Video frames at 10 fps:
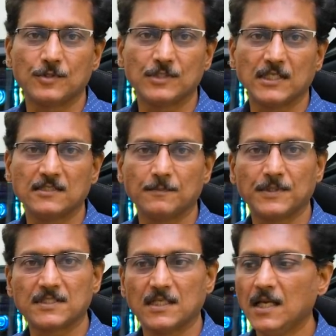ఉంటుందని
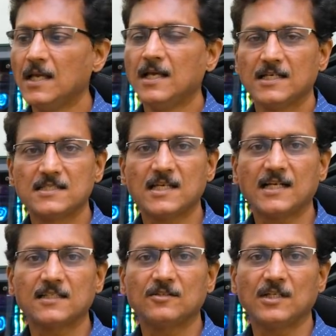చెప్పేసి ఇది
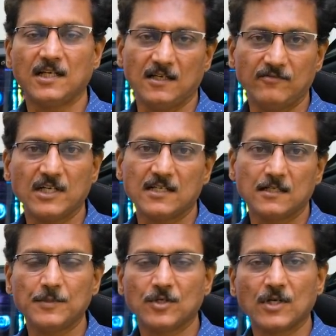ఛార్జ్
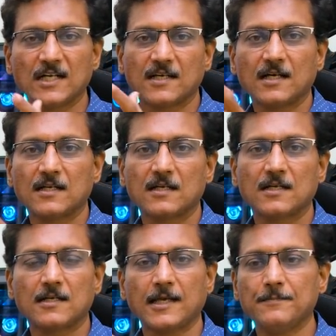అవ్వడానికి మీకు గంట
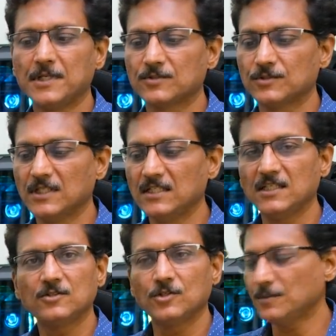గంటన్నర టైం పడుతుంది
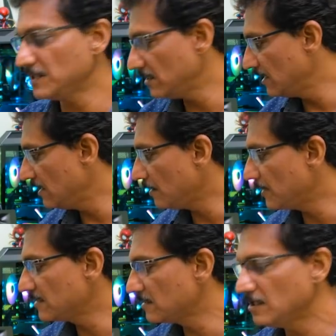దీంతో మీరు ఇయర్
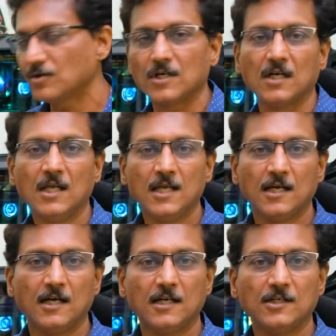బడ్స్ని ఒక
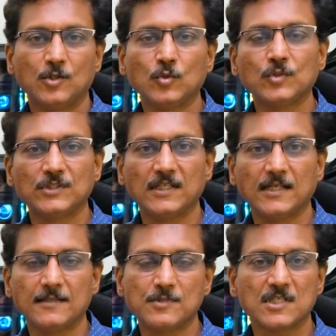టూ టు త్రీ
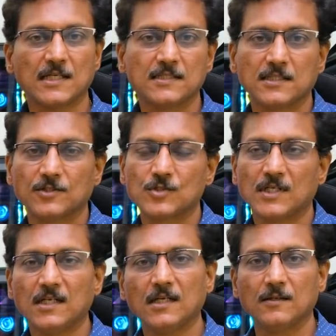టైమ్స్ ఛార్జ్ చేయొచ్చు
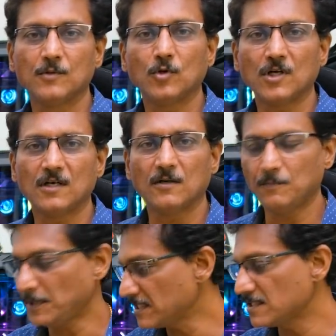అంటే ఒక
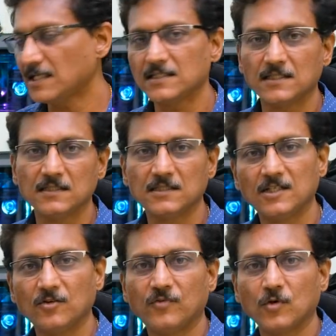పర్ ఛార్జ్ అది
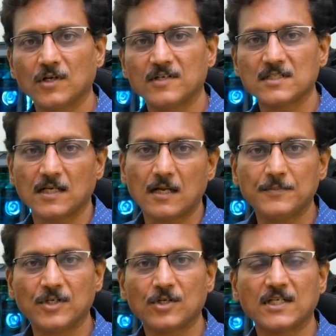త్రీ టు ఫోర్ అవర్స్ అట్లా
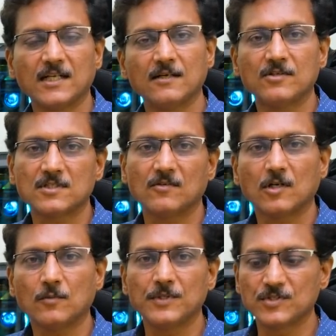మీరు ఒక టెన్ అవర్స్
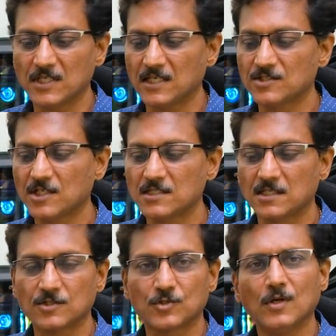వరకు మ్యూజిక్ ఎంజాయ్
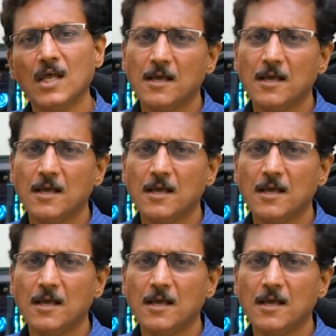చేయొచ్చు